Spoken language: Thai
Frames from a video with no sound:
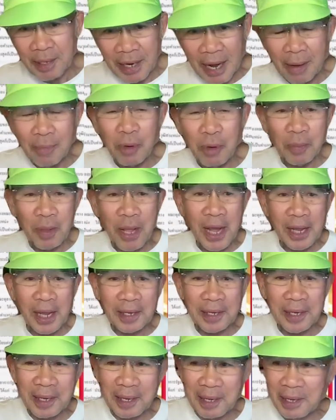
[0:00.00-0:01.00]
ลถามผมได้
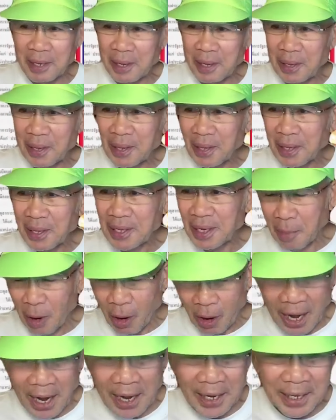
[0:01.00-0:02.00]
จะบ
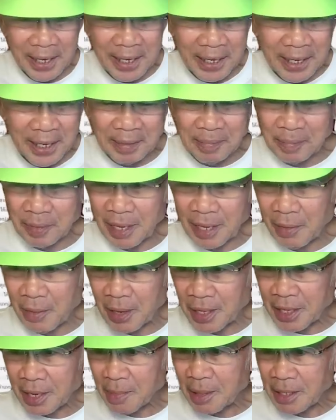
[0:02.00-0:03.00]
อกให้นะ แต่
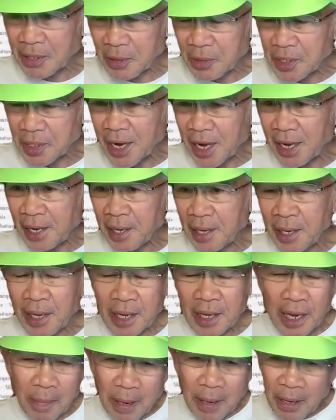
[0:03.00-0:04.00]
ว่าถ้าไม่สงสัย
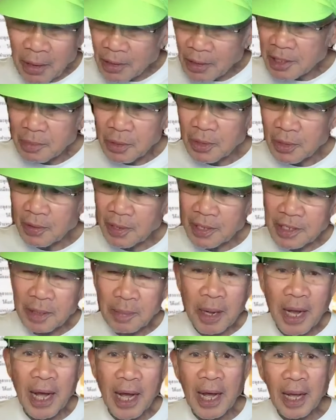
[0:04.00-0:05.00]
ก็ไปห้องสมุดรัฐ
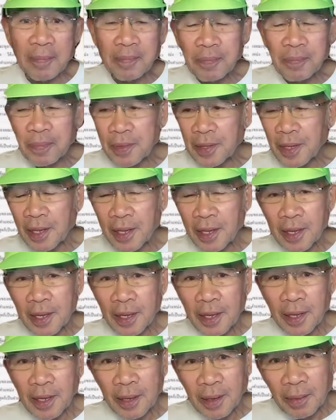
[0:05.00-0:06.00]
สภา
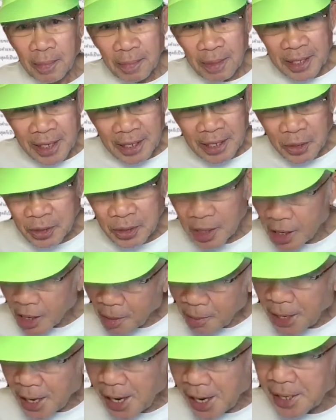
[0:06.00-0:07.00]
ประชาชนก็
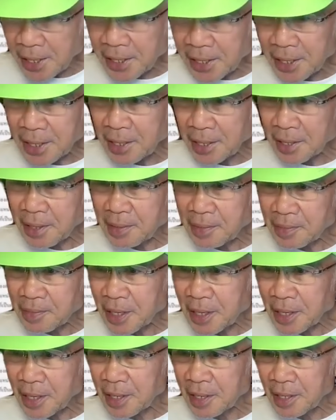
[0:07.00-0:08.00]
เข้าไปได้นะฮ
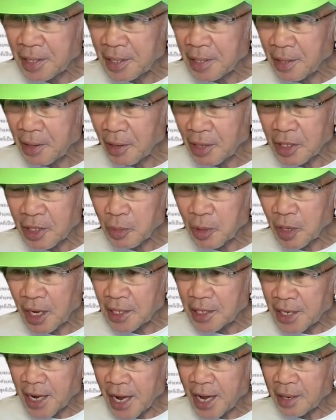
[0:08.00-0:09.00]
นะหรือหอสมุดแห่
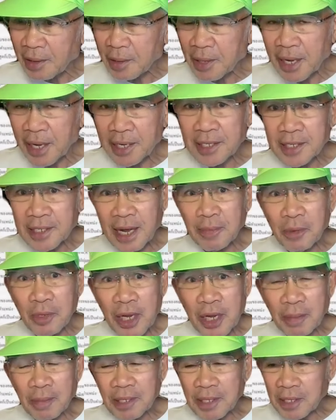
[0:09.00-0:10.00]
งชาติเอกสารพวก
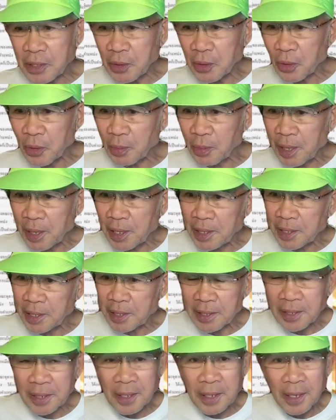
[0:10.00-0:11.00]
นี้มันจะอยู่เป็น
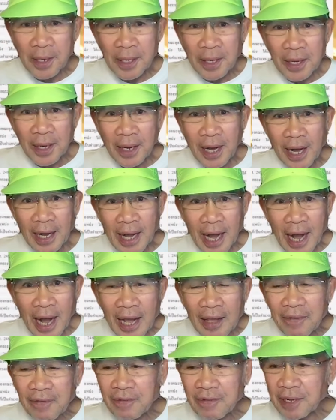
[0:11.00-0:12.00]
อาร์
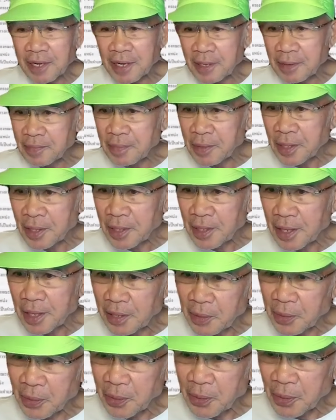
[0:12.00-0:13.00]
คีฟนะฮะ
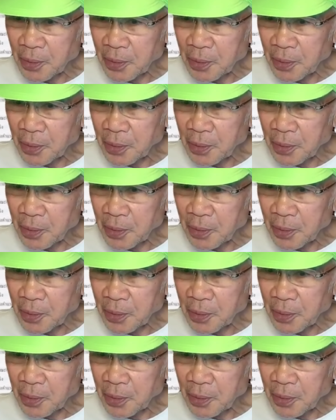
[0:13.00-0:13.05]
อยู่